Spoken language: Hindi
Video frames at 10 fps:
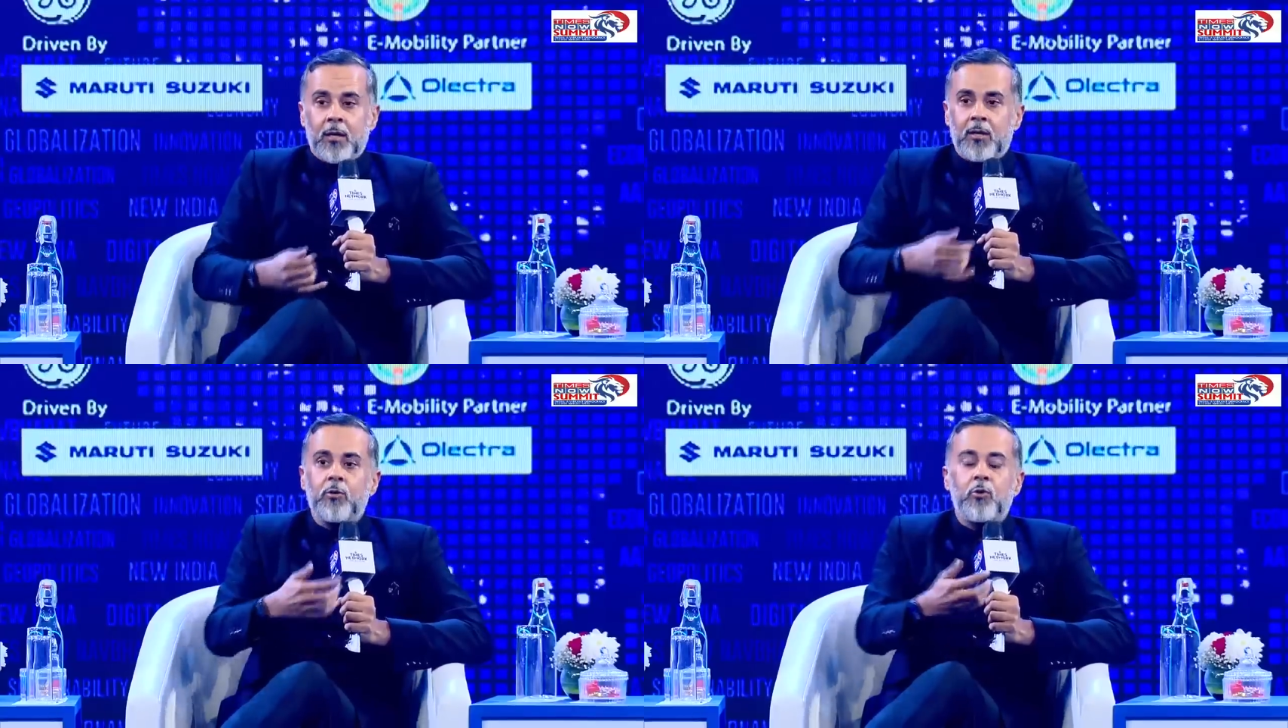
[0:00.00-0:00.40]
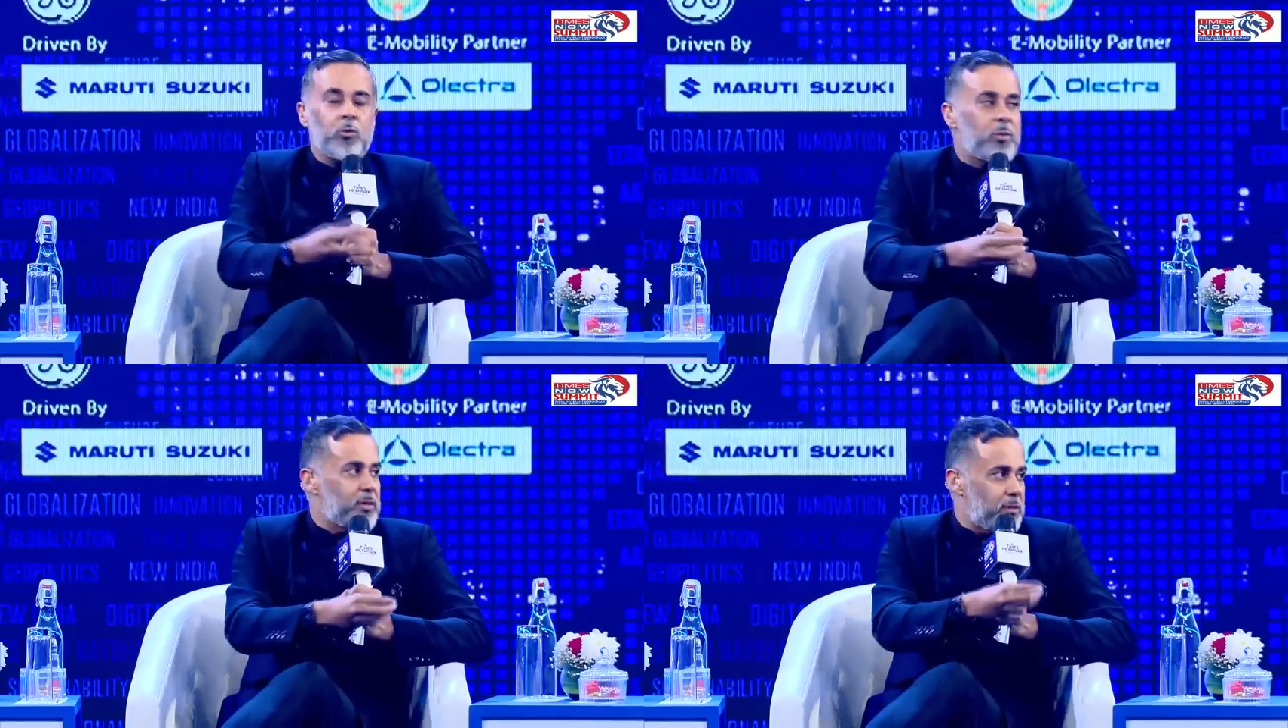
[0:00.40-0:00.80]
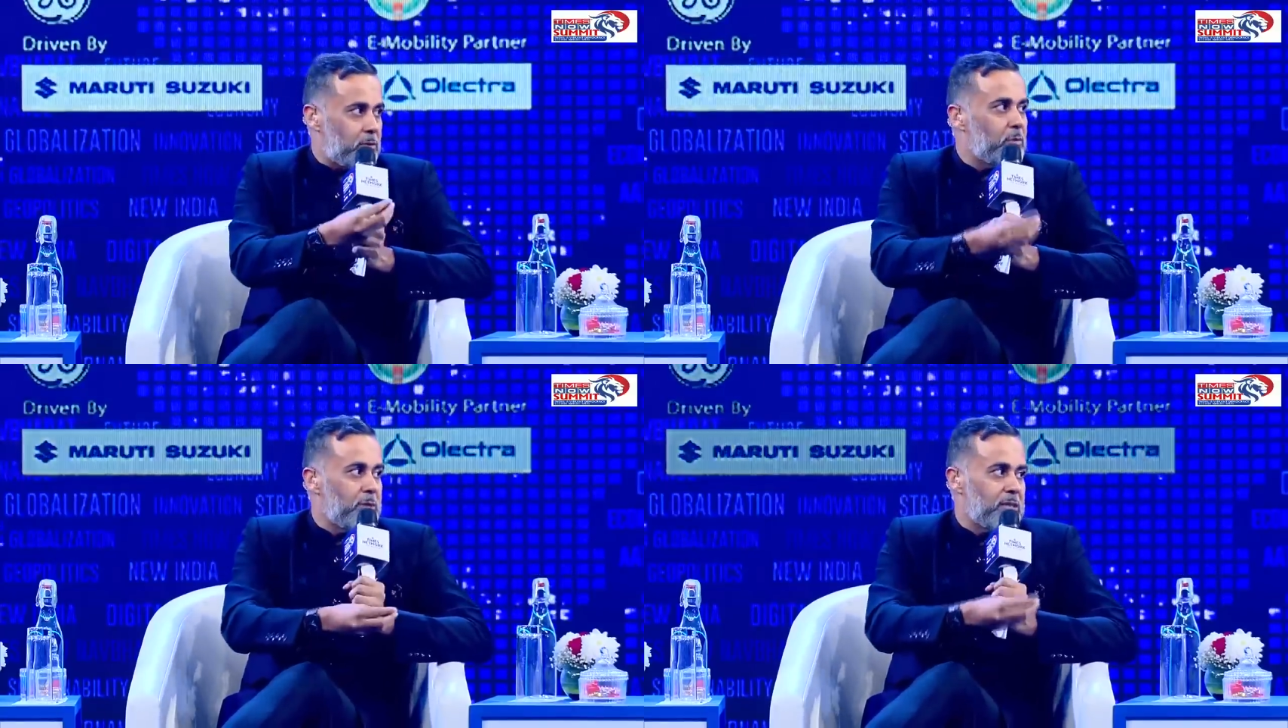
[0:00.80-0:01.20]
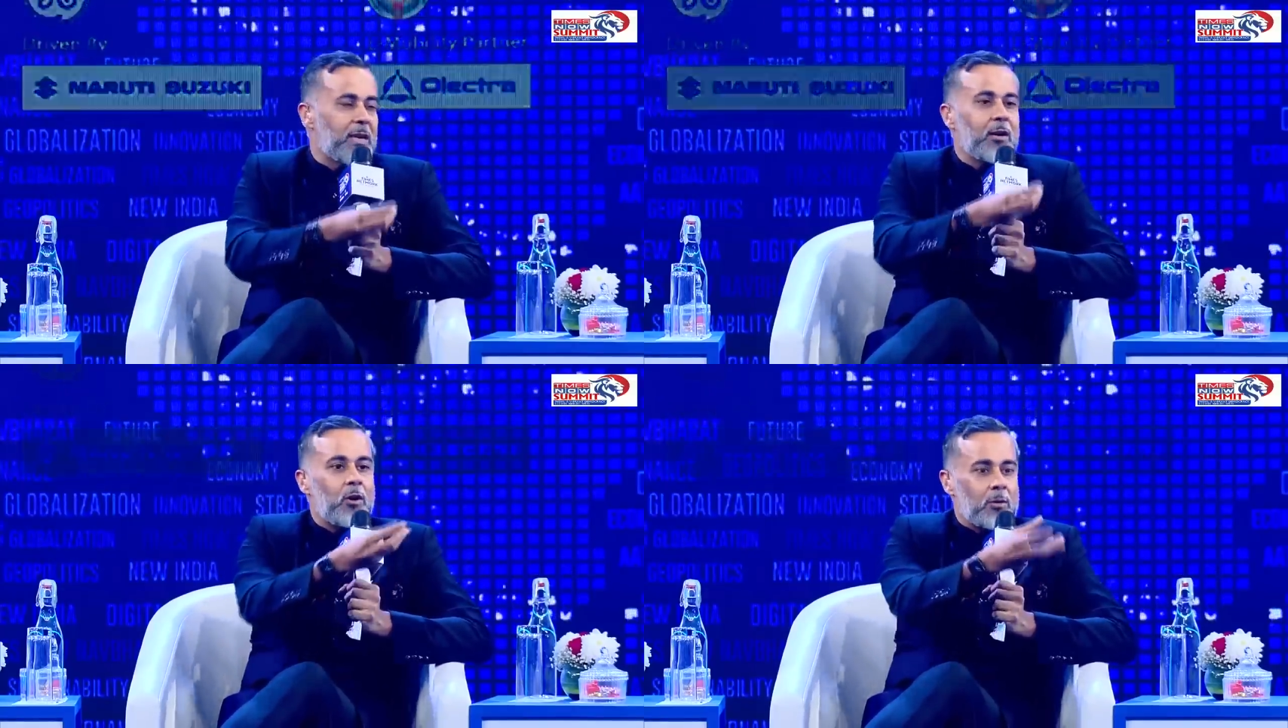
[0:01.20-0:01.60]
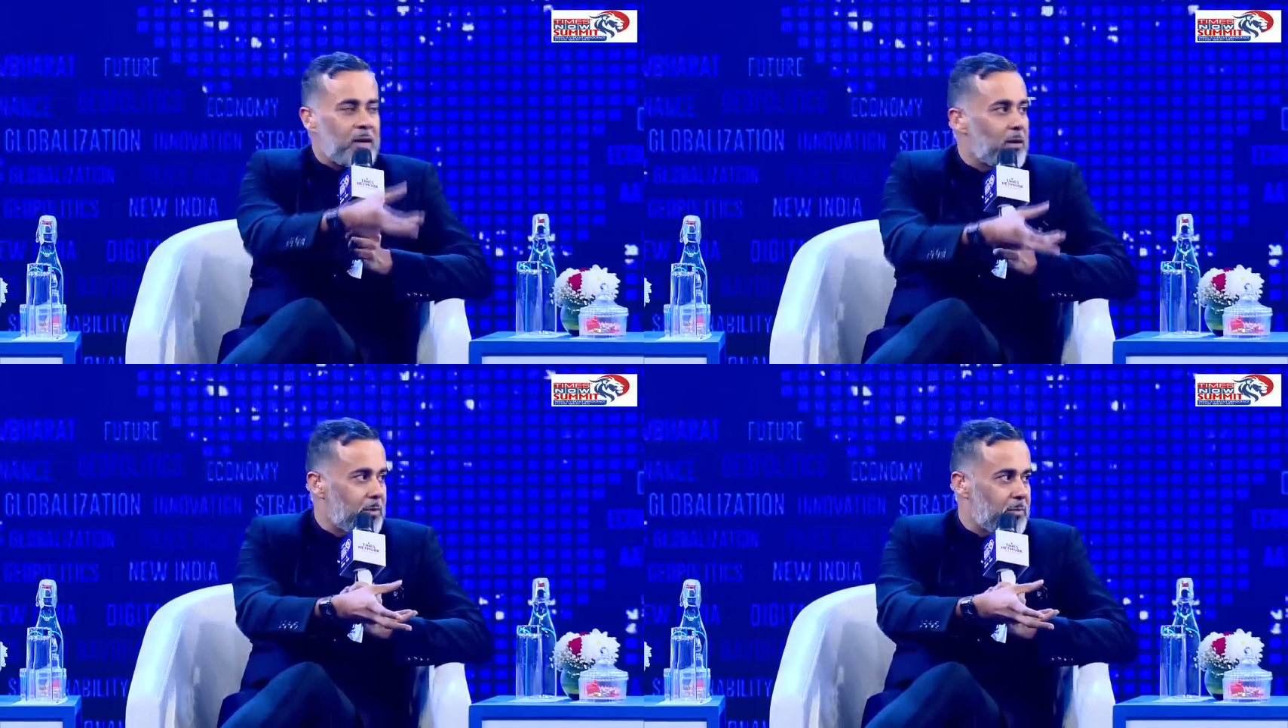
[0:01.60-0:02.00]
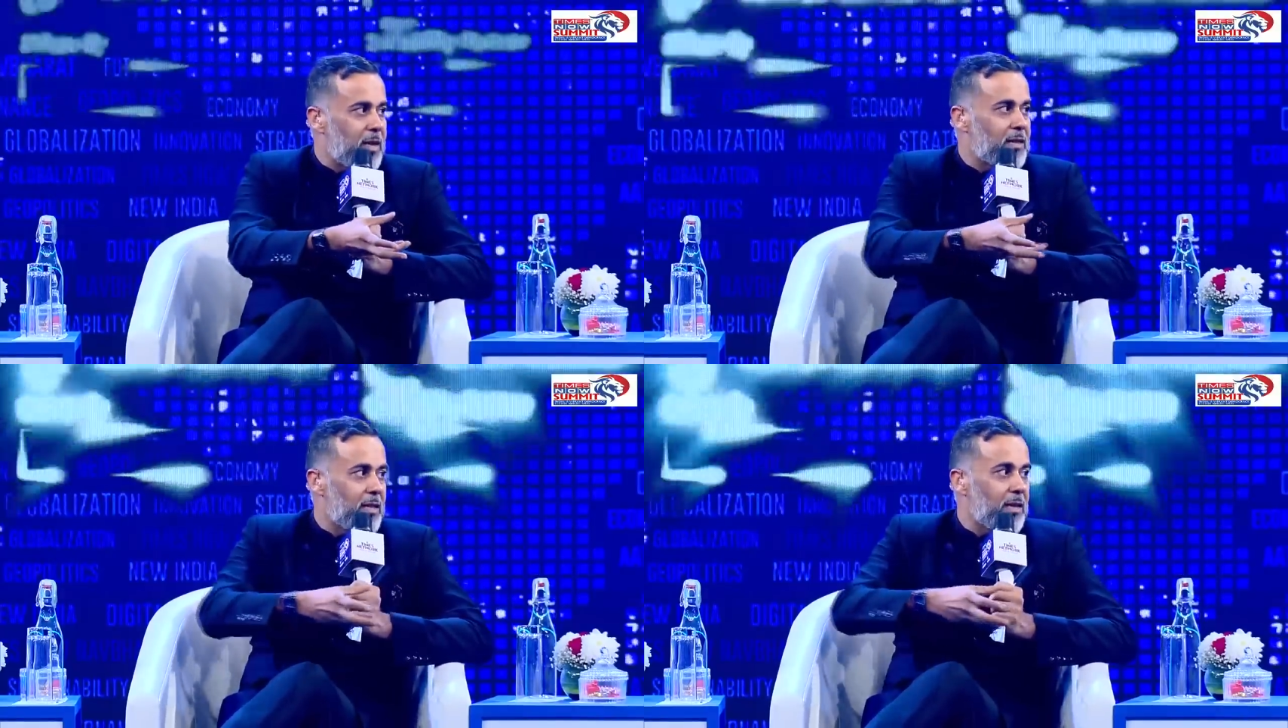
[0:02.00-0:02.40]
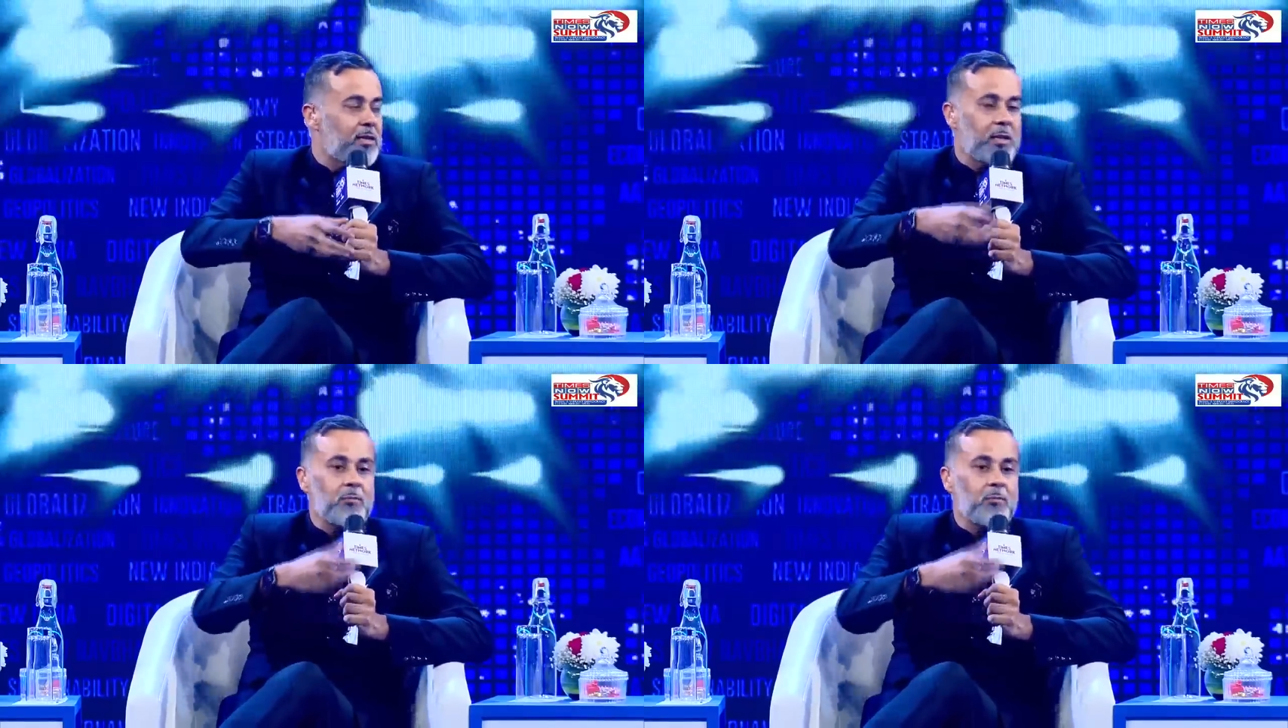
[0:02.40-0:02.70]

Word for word: यूट्यूबर्स तो बेचारे और भी कम में बनाते हैं सम